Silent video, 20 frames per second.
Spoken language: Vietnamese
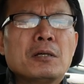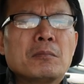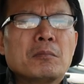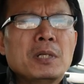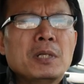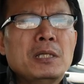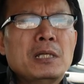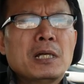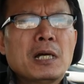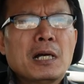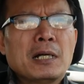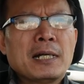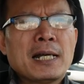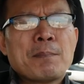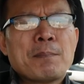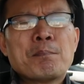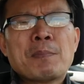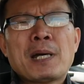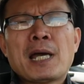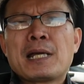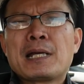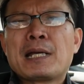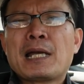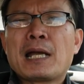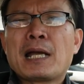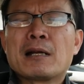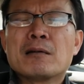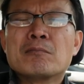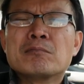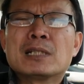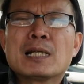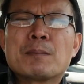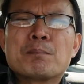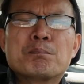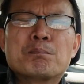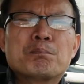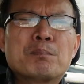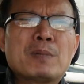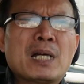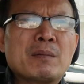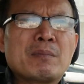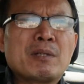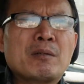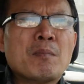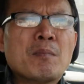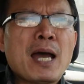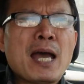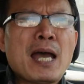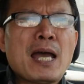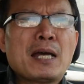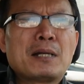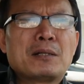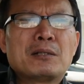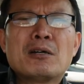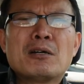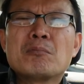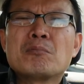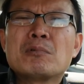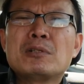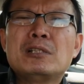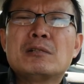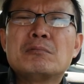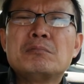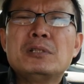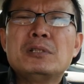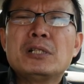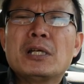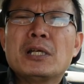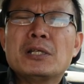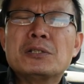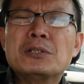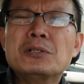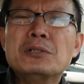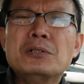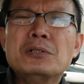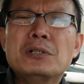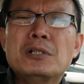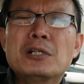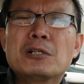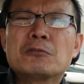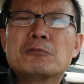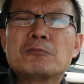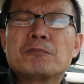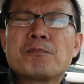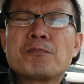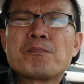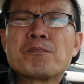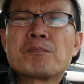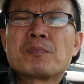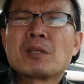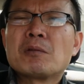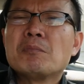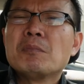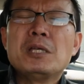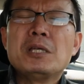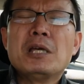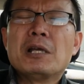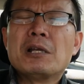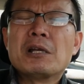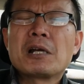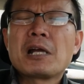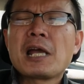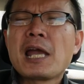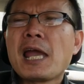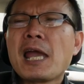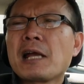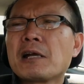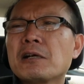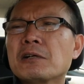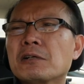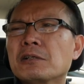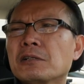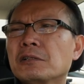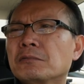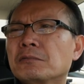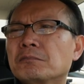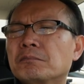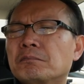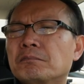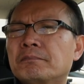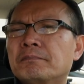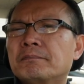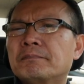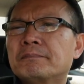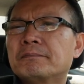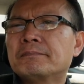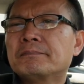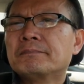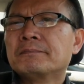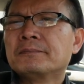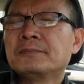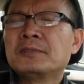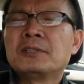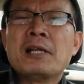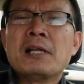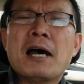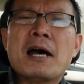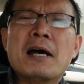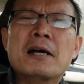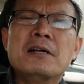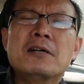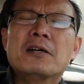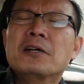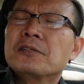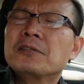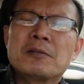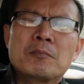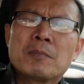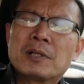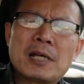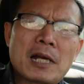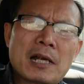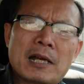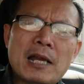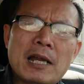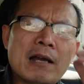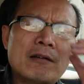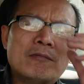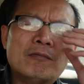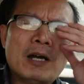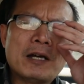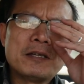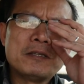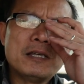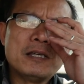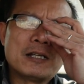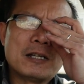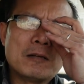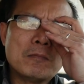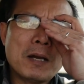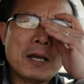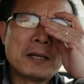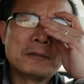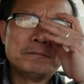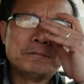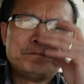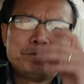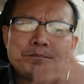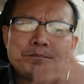bây giờ năm 2023 nó không có giống như ngày xưa đâu bây giờ nó khác rồi nó đỡ rồi nhưng mà thật ra không phải vậy các bạn